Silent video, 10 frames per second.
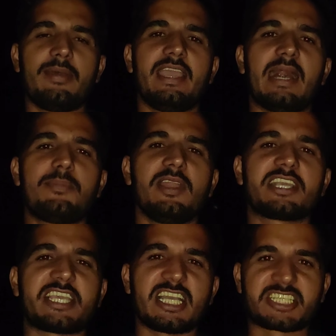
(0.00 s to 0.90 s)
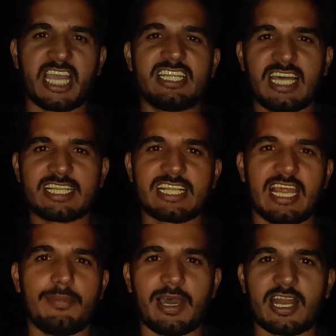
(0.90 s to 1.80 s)
भाई आपने क्या शानदार
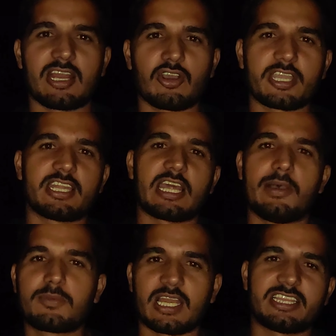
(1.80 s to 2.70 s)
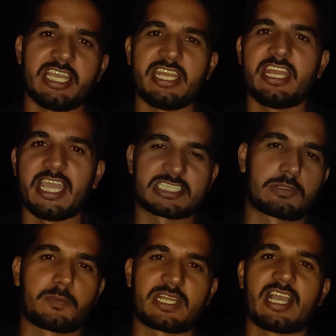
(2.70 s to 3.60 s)
चला हमारा रॉकेट अब करते हैं नेक्स्ट
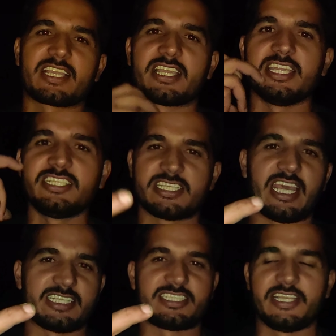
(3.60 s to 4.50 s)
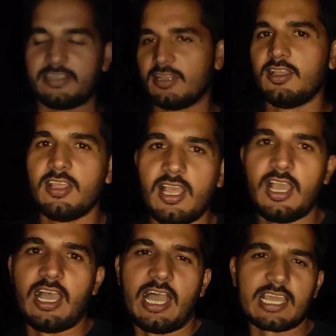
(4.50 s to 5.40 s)
पटाखे की टेस्टिंग
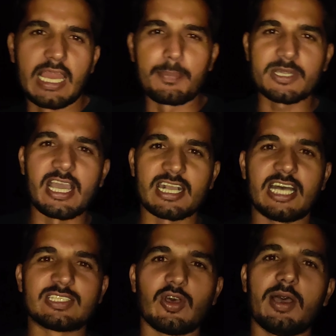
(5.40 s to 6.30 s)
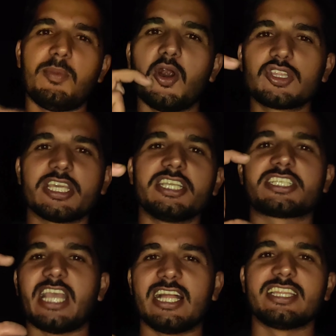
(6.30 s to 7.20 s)
अगला पटाखा जो है बहुत ही
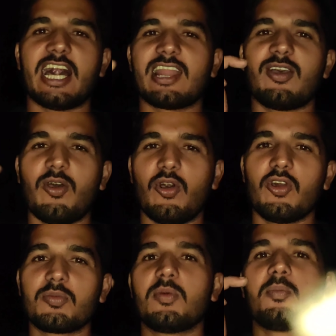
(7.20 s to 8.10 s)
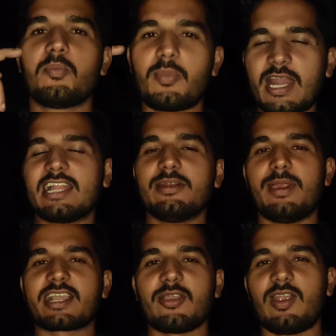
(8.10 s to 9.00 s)
शानदार और बड़ा
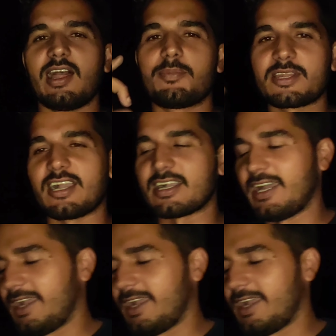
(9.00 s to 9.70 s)
धमाके वाला पटाखा